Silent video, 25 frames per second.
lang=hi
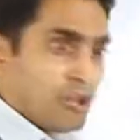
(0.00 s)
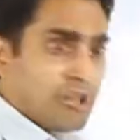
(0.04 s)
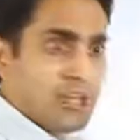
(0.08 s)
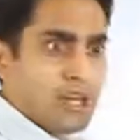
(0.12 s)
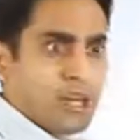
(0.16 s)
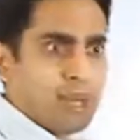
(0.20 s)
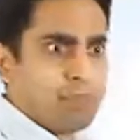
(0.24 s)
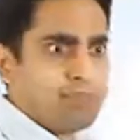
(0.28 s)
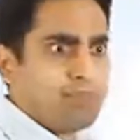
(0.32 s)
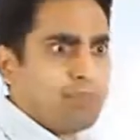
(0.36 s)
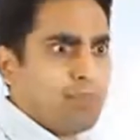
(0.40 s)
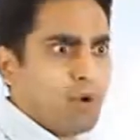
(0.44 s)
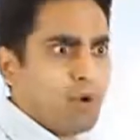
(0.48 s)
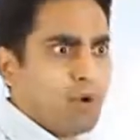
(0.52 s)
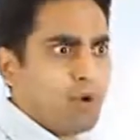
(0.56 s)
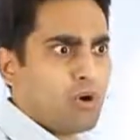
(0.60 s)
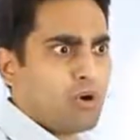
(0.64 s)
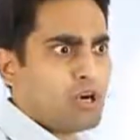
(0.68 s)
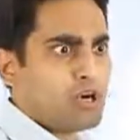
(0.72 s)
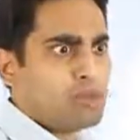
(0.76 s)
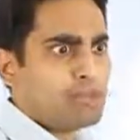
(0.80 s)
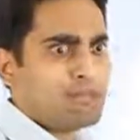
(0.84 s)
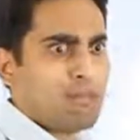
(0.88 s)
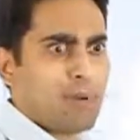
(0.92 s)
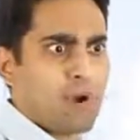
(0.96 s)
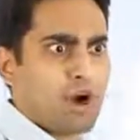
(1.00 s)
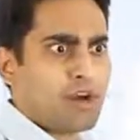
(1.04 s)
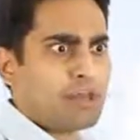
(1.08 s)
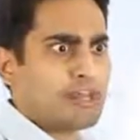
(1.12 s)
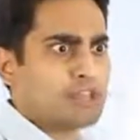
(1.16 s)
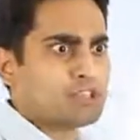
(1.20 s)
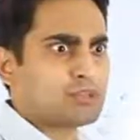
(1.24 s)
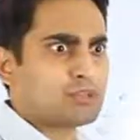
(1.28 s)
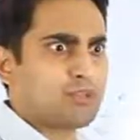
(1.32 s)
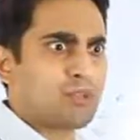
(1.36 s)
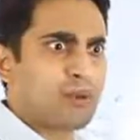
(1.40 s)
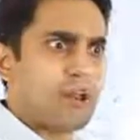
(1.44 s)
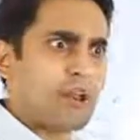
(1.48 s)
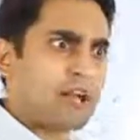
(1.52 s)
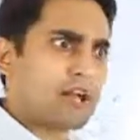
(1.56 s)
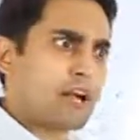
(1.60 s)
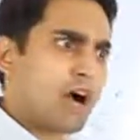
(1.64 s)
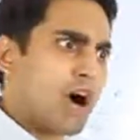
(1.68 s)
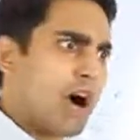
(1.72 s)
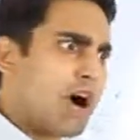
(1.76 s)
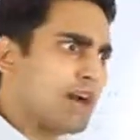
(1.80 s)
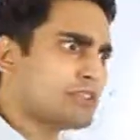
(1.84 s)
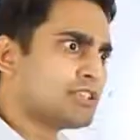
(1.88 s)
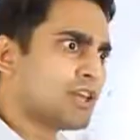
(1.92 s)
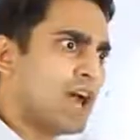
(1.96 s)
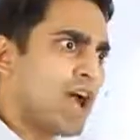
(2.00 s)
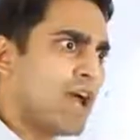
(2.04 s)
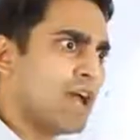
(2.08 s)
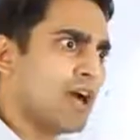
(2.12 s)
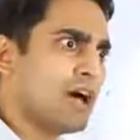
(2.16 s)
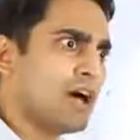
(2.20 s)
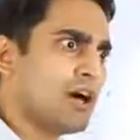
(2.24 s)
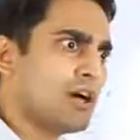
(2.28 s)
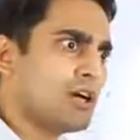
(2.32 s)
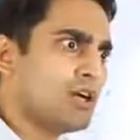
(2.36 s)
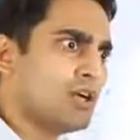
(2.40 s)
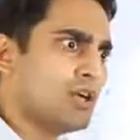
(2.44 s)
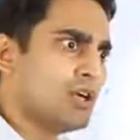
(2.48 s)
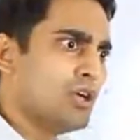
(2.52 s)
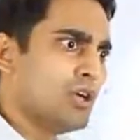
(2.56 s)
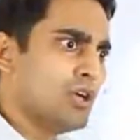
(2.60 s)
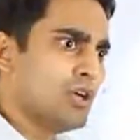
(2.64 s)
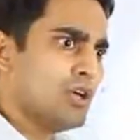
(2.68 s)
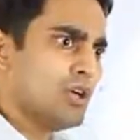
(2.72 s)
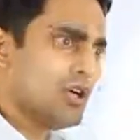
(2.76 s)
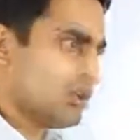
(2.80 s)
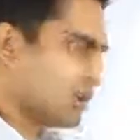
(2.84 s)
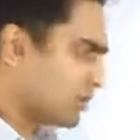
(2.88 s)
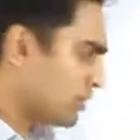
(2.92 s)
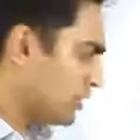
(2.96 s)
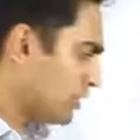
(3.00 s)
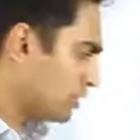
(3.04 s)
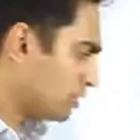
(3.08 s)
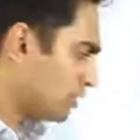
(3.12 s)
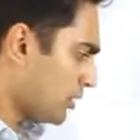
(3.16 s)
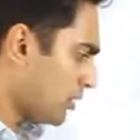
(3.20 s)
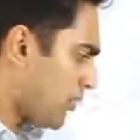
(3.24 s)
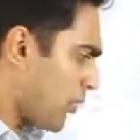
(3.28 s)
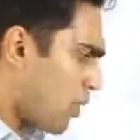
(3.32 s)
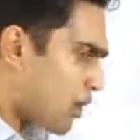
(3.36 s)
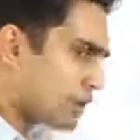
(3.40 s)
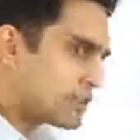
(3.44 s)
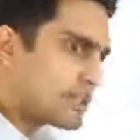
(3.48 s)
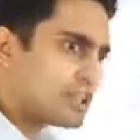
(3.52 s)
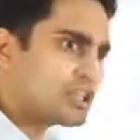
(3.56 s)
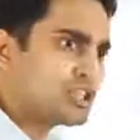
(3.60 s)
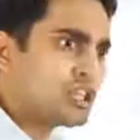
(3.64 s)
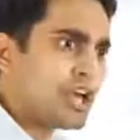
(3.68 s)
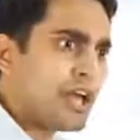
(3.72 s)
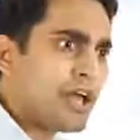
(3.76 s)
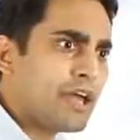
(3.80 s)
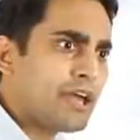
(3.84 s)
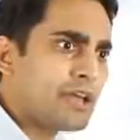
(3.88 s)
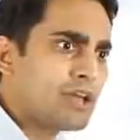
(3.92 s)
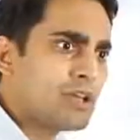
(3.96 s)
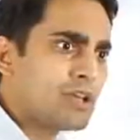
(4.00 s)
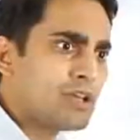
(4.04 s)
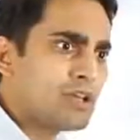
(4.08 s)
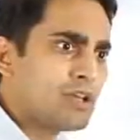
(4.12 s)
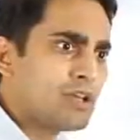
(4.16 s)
ये बोल्ड बॉडी स्प्रे कहां से आया ये तो बहुत अच्छा है